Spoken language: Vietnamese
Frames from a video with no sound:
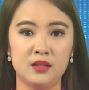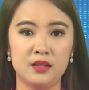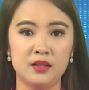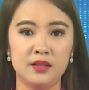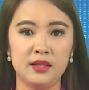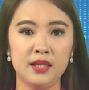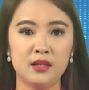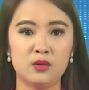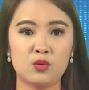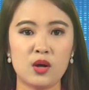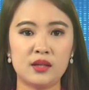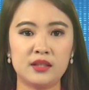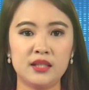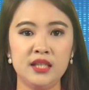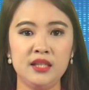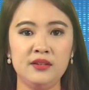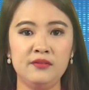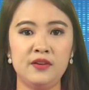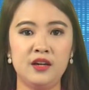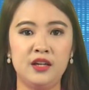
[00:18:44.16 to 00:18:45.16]
Tỉnh Quảng
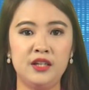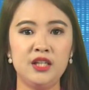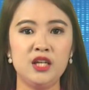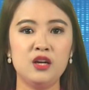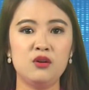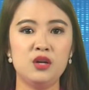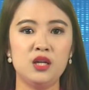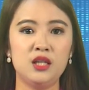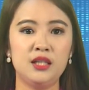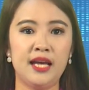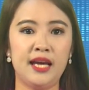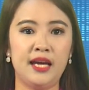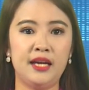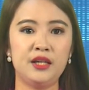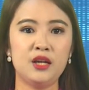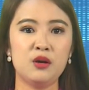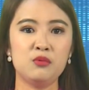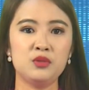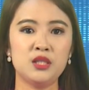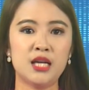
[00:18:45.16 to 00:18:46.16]
Trị với nhiều lợi thế
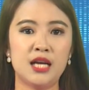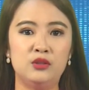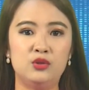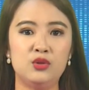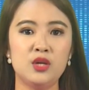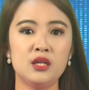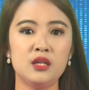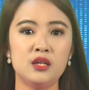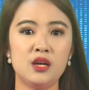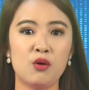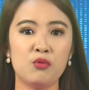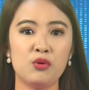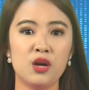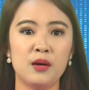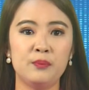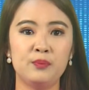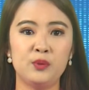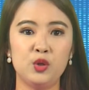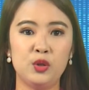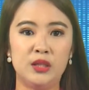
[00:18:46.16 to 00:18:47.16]
trong sản xuất nông
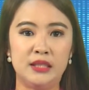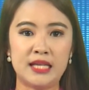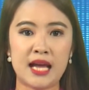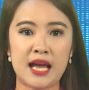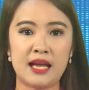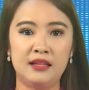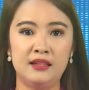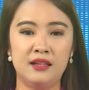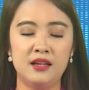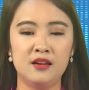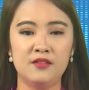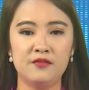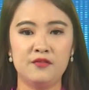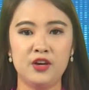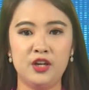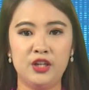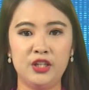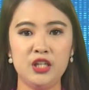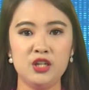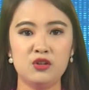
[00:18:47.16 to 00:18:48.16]
lâm thủy sản,
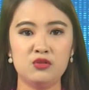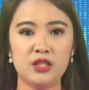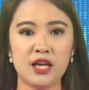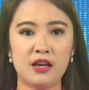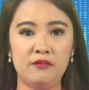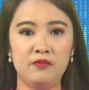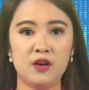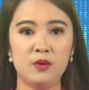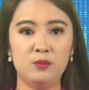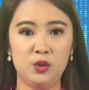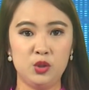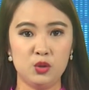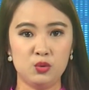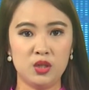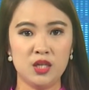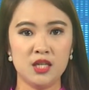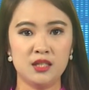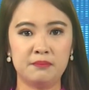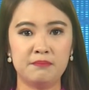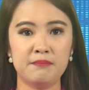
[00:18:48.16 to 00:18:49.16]
với nhiều sản phẩm chủ
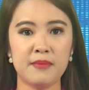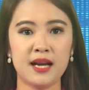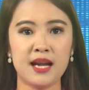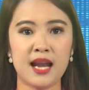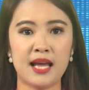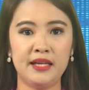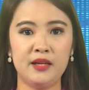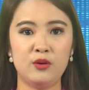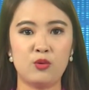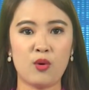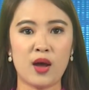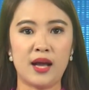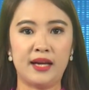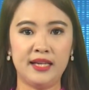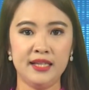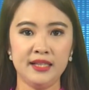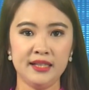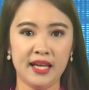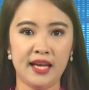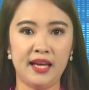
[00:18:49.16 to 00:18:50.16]
lực mang lại hiệu quả
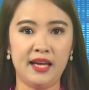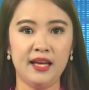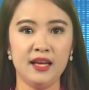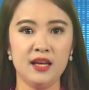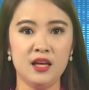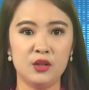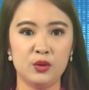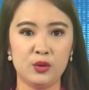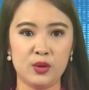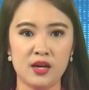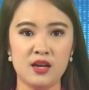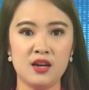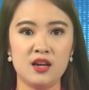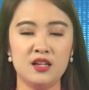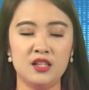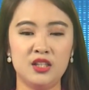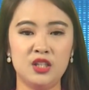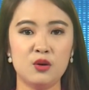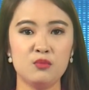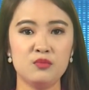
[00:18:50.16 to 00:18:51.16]
kinh tế, thuận lợi
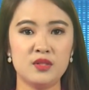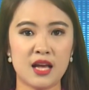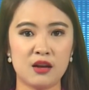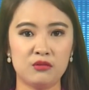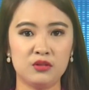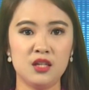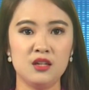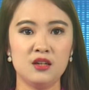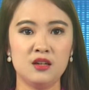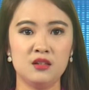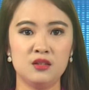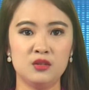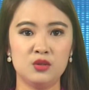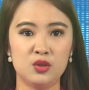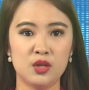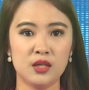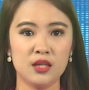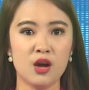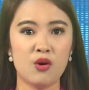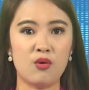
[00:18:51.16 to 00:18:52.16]
trong giao thương,
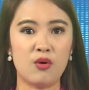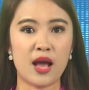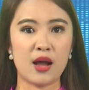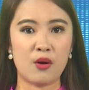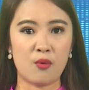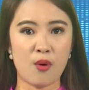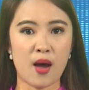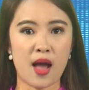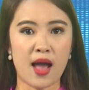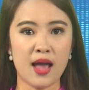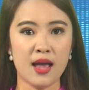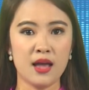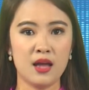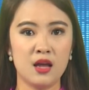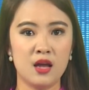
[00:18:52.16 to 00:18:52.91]
xuất khẩu hàng hóa.